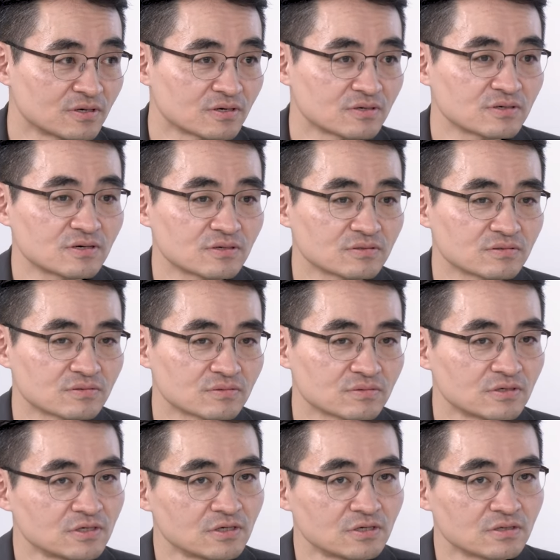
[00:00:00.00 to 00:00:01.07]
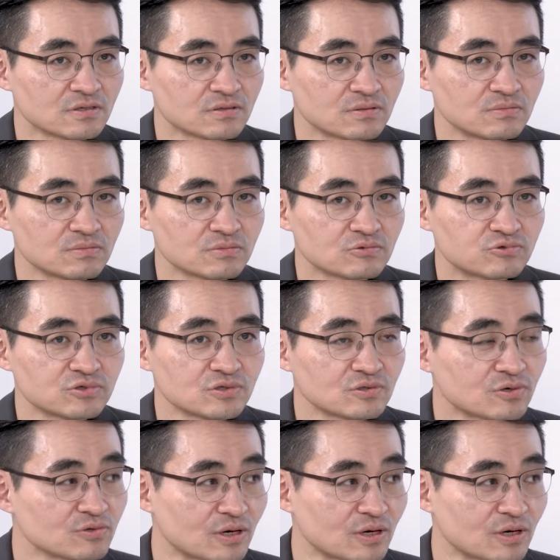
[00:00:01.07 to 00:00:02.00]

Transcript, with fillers: 그러니까 그럼 굳이 더